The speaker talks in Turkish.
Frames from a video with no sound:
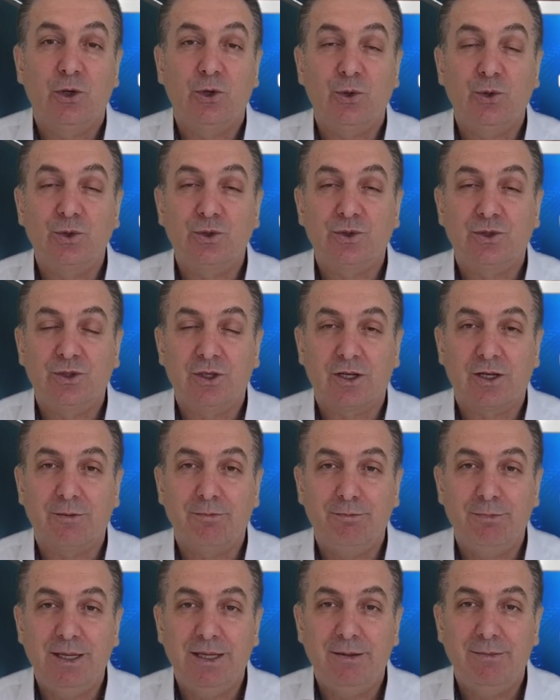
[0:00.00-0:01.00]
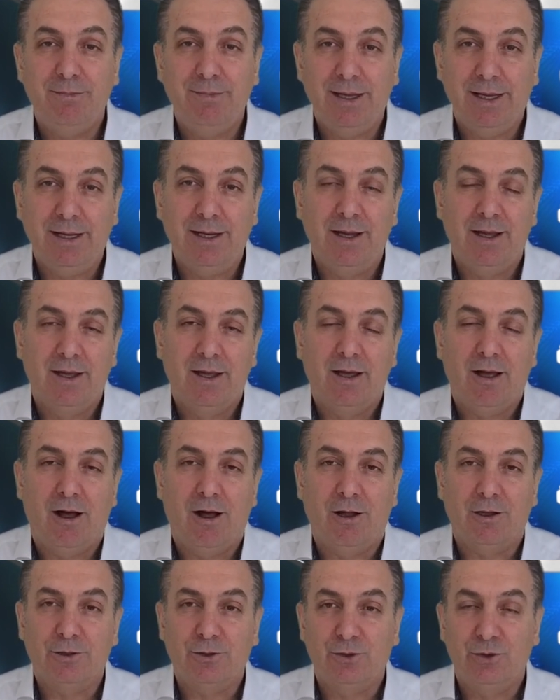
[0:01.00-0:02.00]

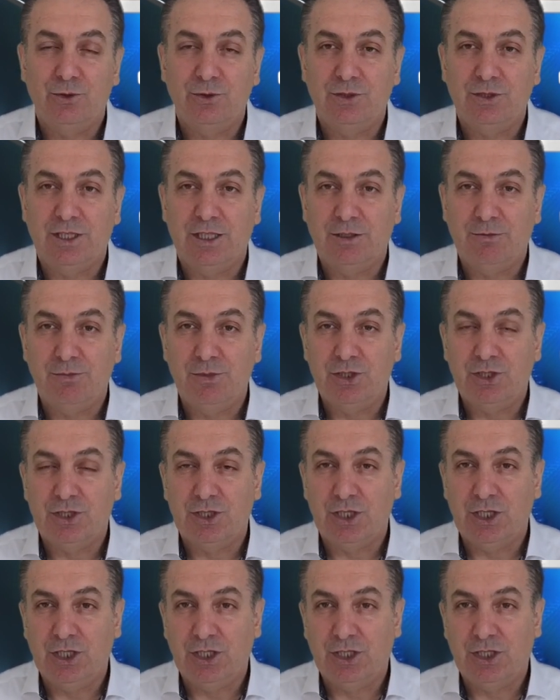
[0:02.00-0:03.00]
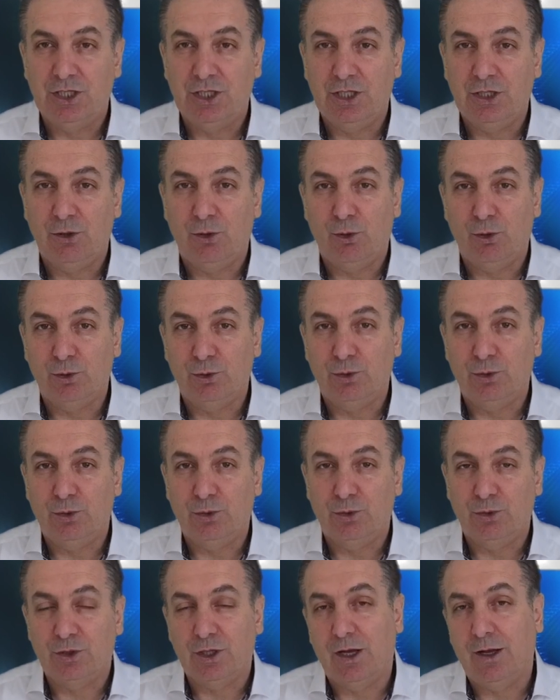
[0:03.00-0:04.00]
141.672
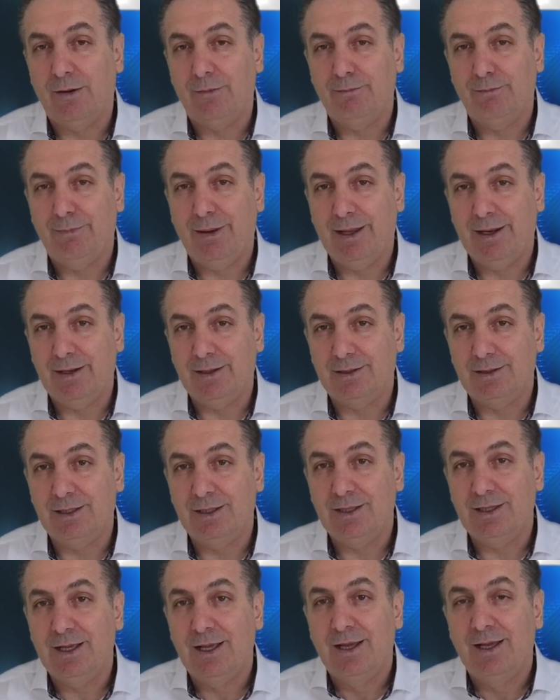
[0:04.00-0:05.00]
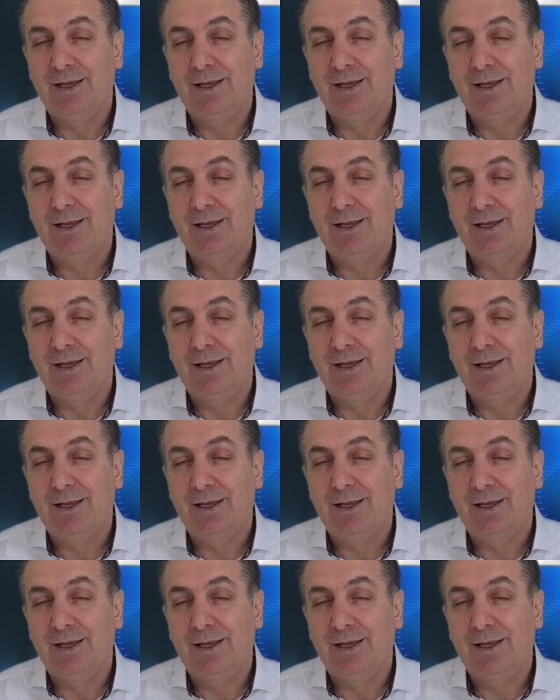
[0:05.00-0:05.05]
olduğunu da belirtti.